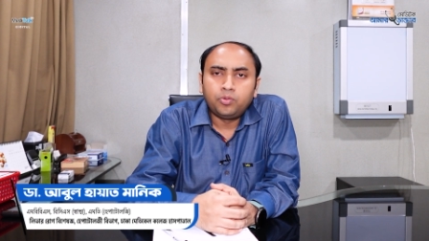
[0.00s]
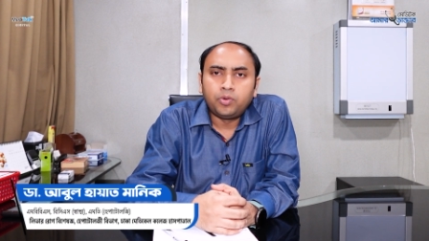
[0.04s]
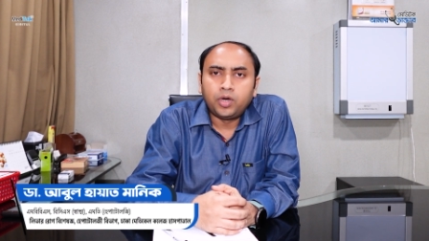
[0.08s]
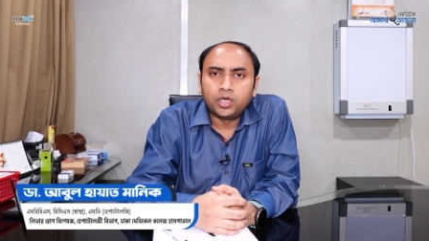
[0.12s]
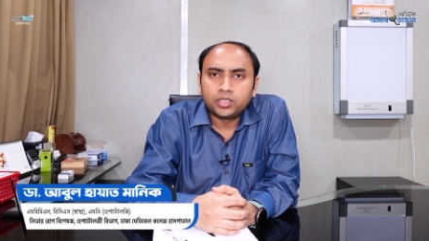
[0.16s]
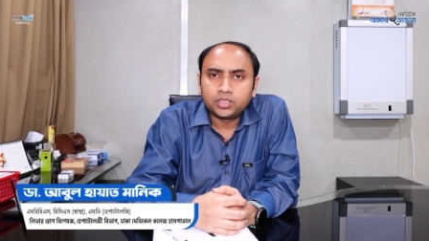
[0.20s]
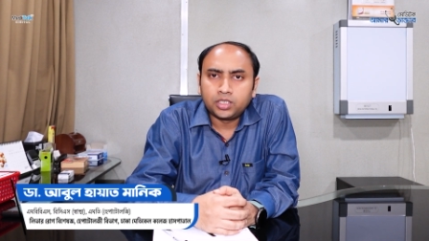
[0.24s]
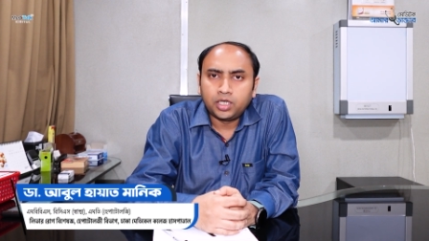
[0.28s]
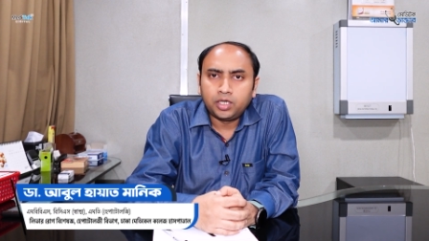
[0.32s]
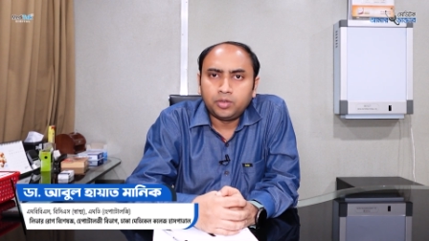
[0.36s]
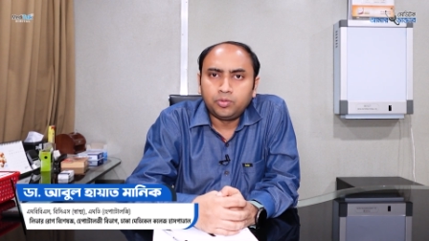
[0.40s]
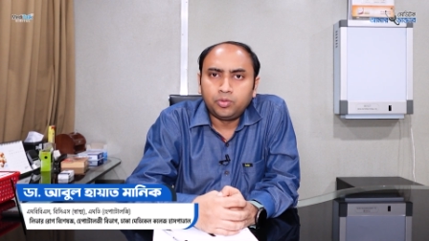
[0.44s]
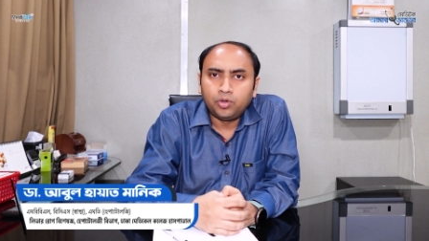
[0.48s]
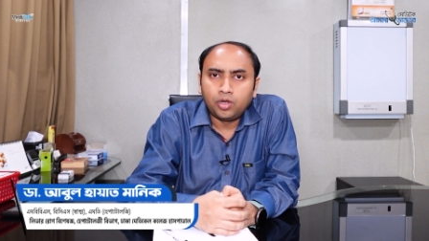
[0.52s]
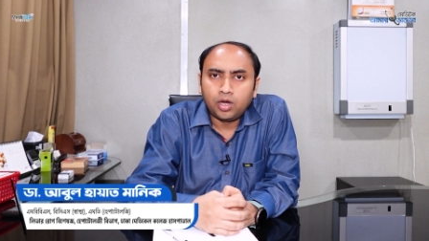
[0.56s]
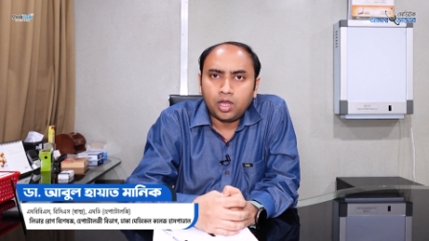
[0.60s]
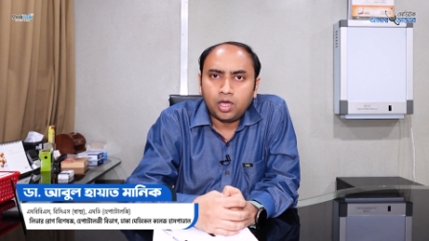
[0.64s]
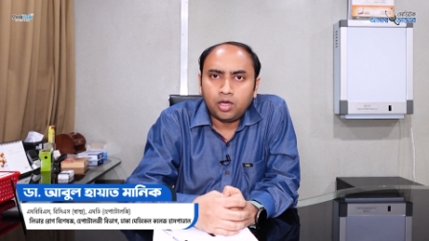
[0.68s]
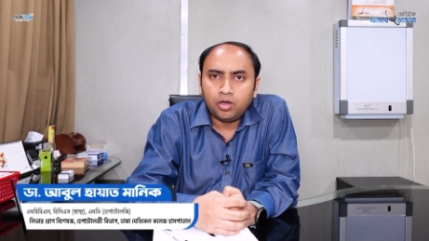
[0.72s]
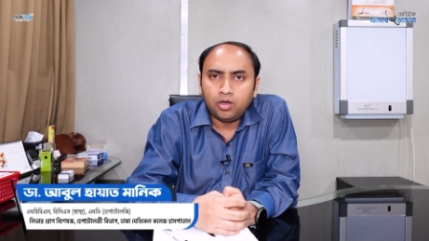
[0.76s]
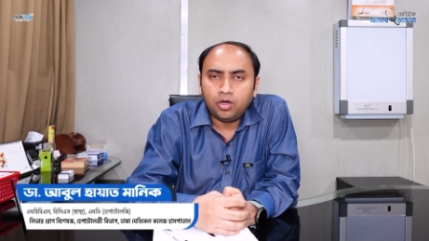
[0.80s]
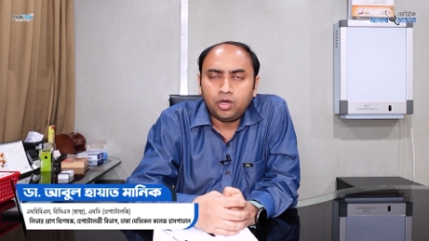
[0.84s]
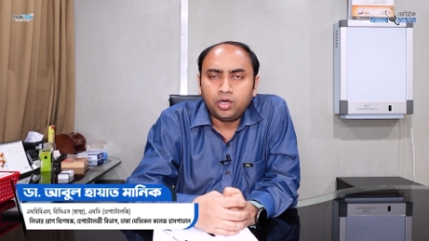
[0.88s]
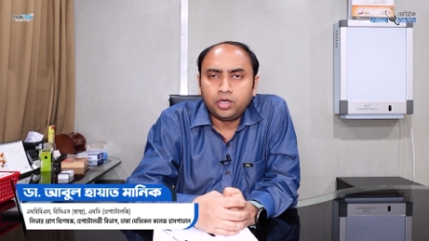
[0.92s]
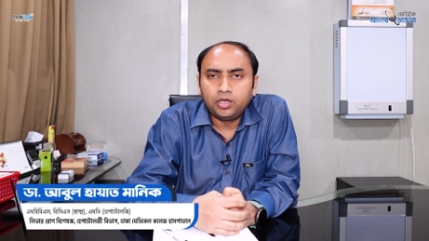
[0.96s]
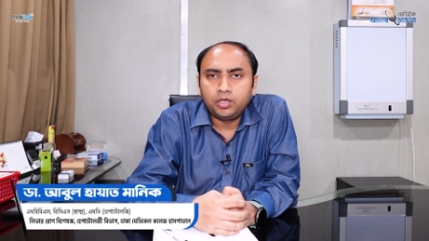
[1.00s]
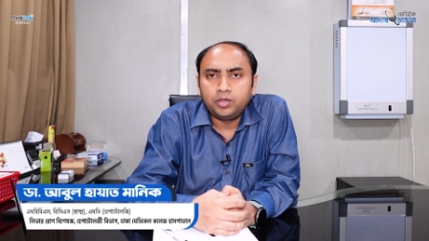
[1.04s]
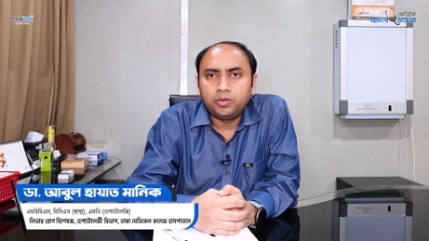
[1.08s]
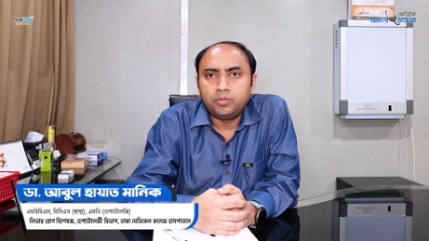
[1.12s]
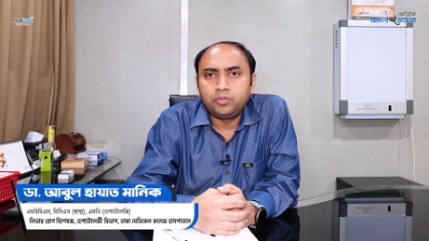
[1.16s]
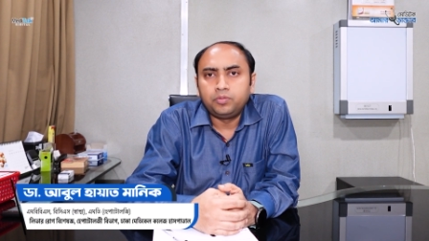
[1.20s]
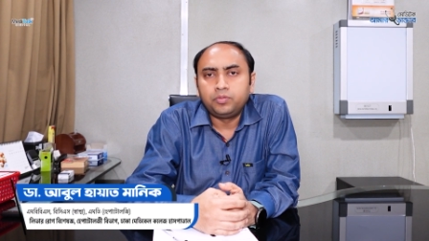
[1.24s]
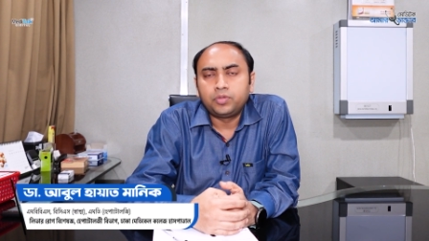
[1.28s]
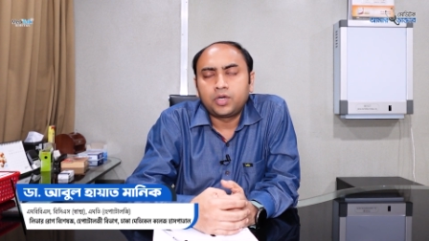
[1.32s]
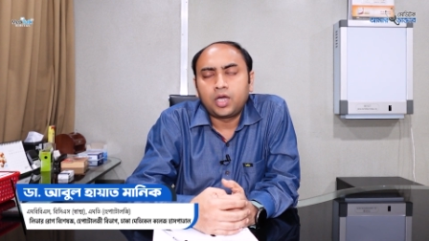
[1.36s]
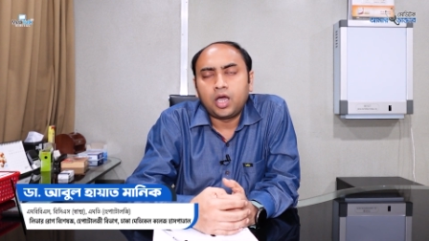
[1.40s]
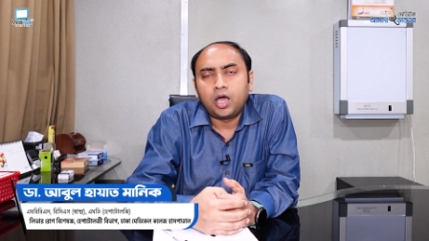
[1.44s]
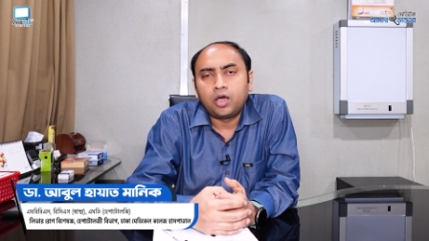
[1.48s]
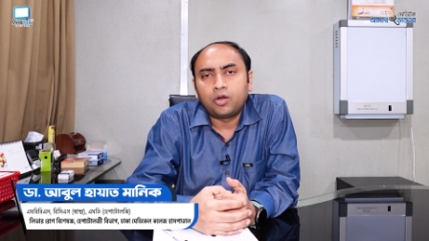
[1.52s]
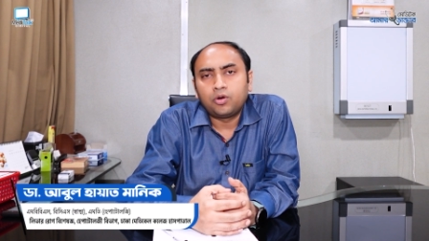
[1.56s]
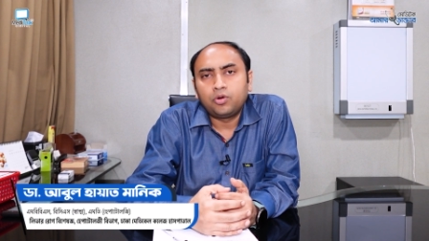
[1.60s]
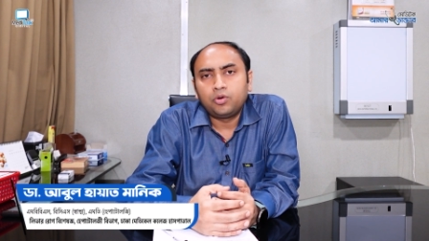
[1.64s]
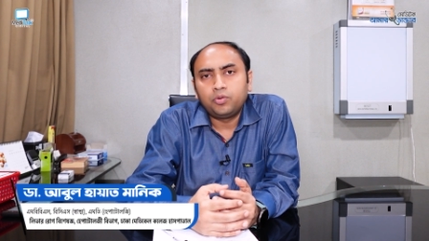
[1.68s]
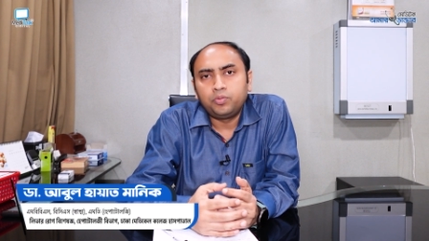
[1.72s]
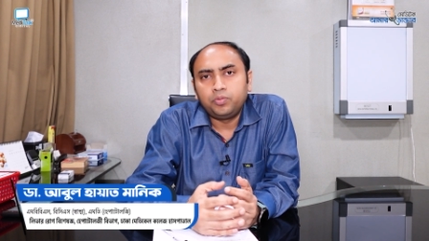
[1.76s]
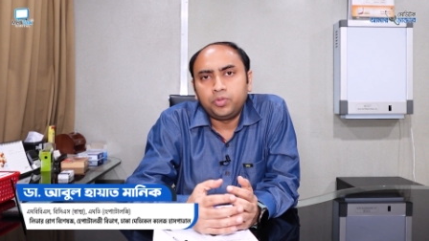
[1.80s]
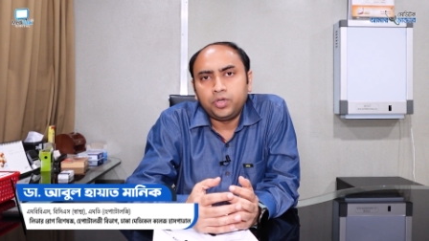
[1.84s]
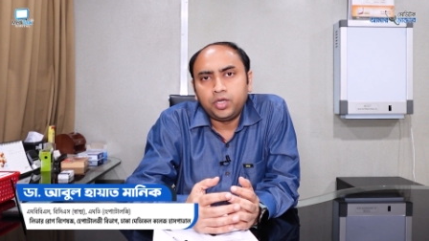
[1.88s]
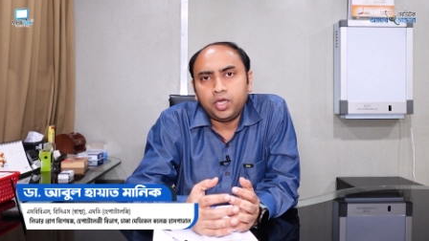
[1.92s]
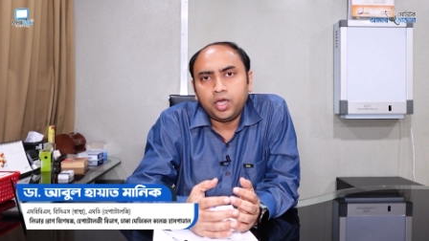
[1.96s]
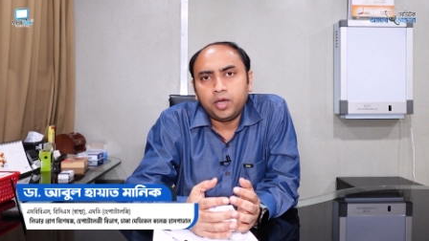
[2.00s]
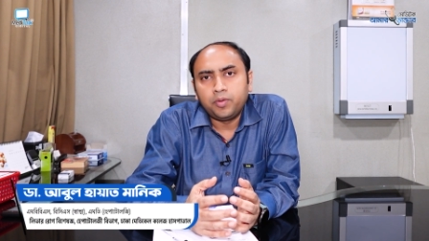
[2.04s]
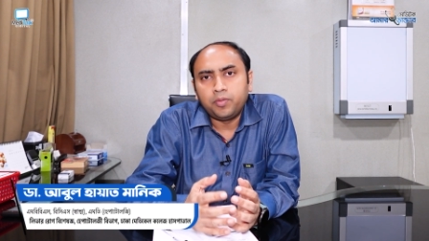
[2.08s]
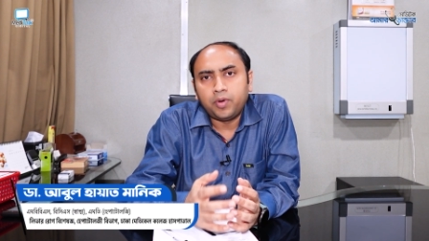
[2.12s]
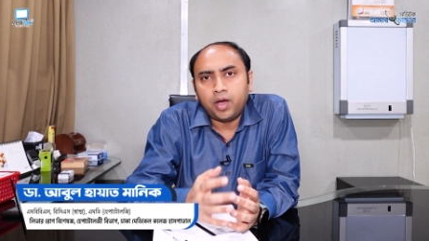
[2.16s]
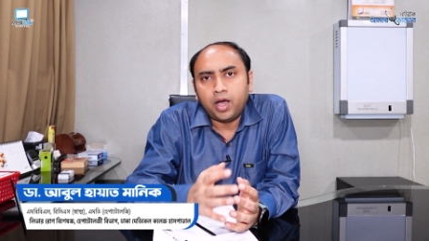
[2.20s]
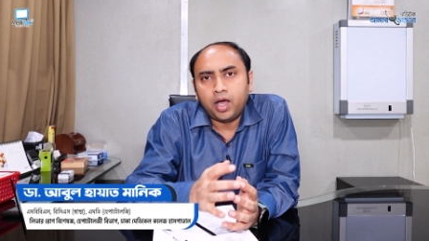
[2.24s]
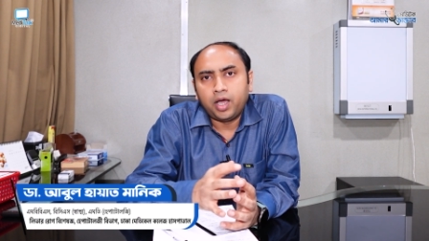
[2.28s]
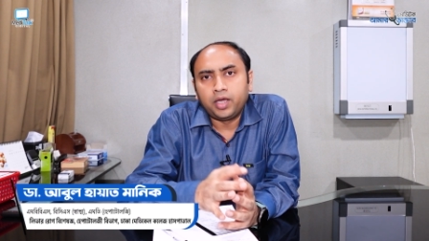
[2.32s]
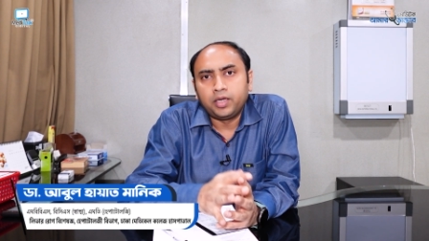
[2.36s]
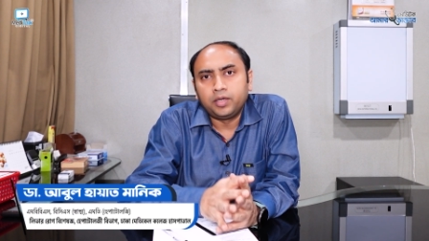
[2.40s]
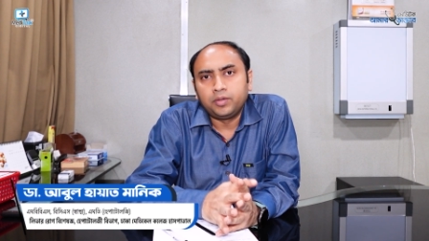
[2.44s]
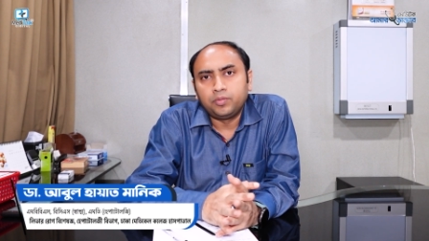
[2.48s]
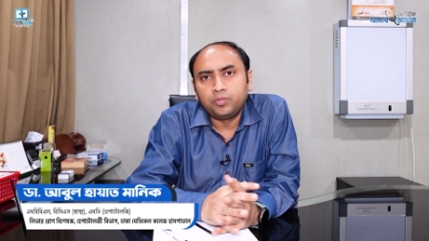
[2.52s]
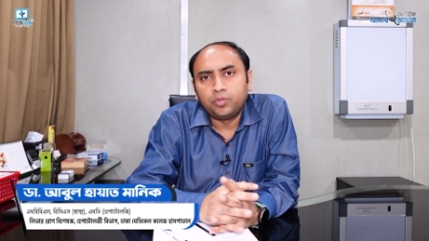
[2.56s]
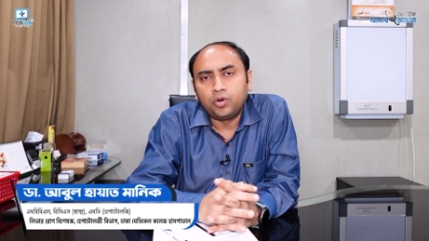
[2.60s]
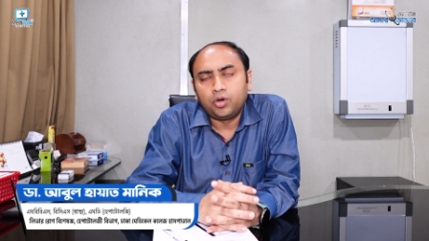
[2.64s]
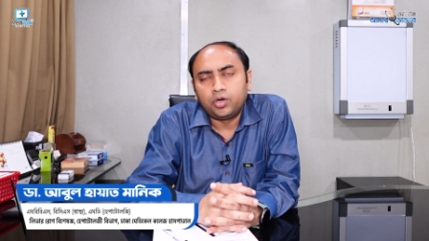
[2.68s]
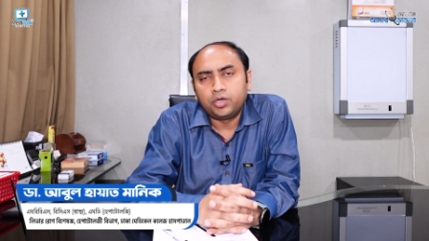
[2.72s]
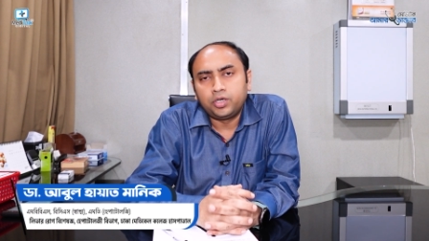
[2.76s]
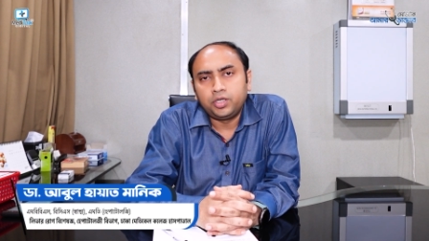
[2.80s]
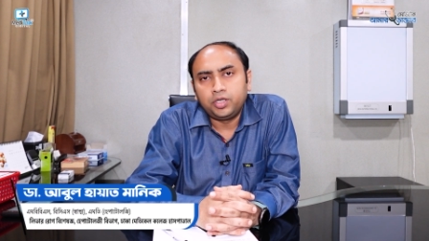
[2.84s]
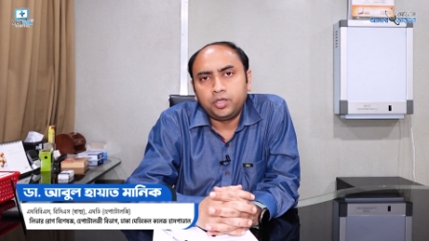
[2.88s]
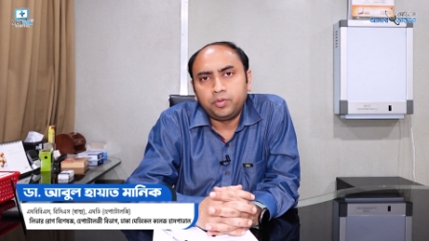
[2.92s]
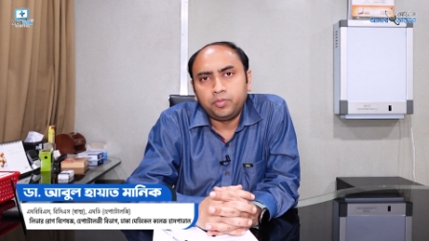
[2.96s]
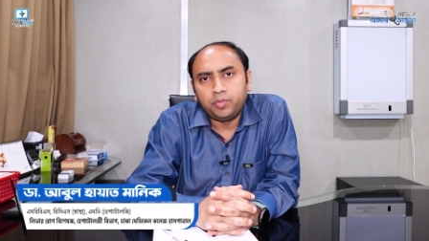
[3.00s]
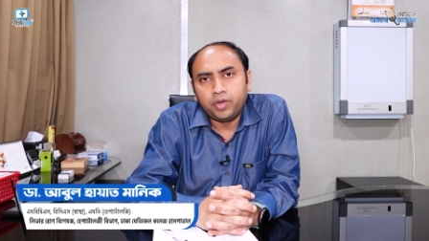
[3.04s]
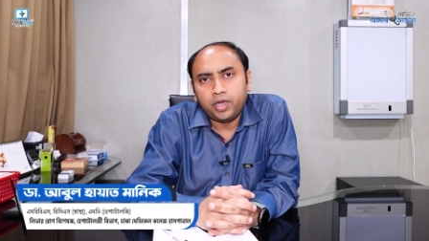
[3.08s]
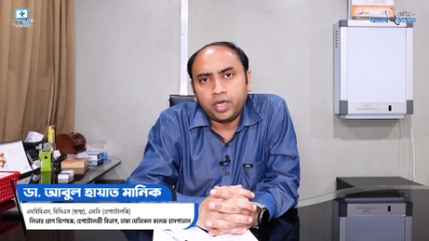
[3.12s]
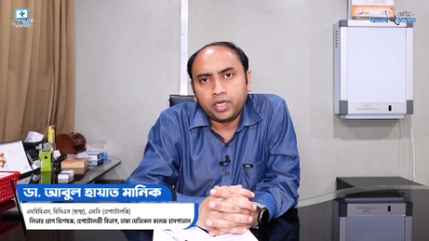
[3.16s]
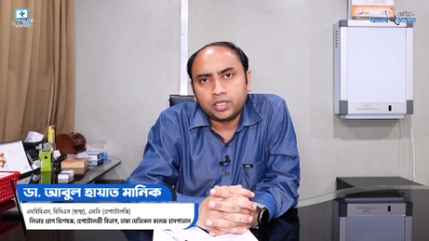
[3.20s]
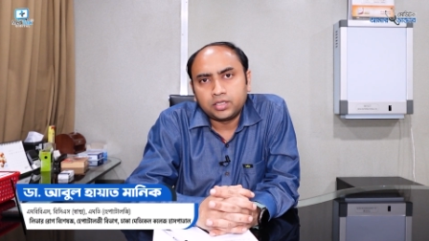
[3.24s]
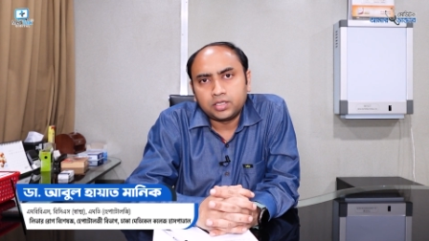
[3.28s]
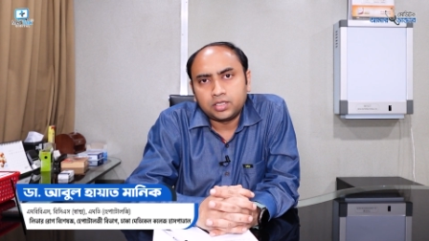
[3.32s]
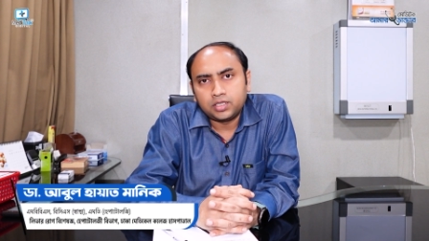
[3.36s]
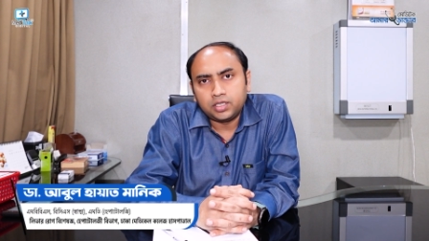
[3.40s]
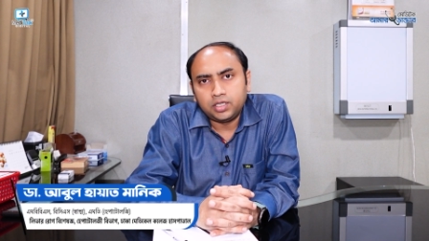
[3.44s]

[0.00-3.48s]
ভাষায় বলা হয় কারো বিএমআই বডি ম্যাস